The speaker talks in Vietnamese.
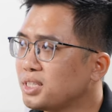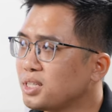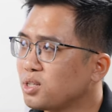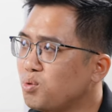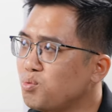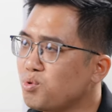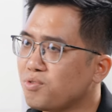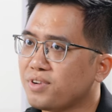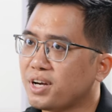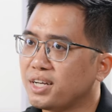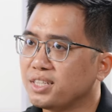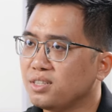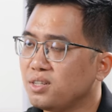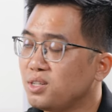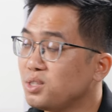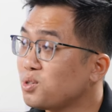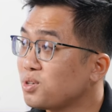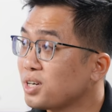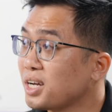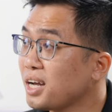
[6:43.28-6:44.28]
ta sẽ có một vài sự
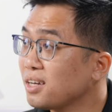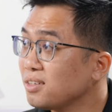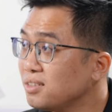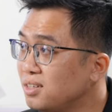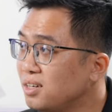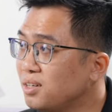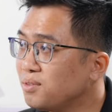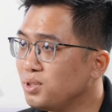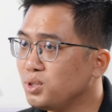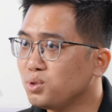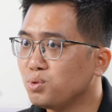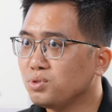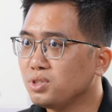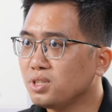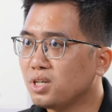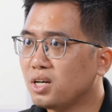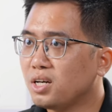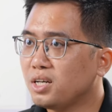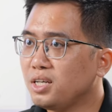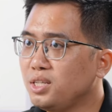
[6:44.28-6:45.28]
lựa chọn khác nữa, ví dụ
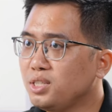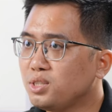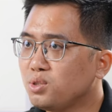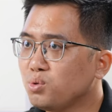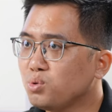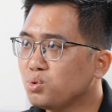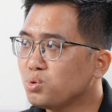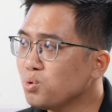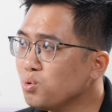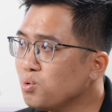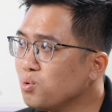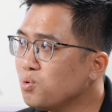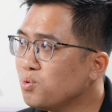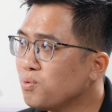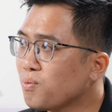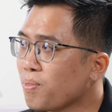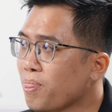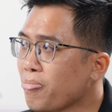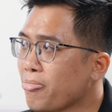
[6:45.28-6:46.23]
như Isuzu.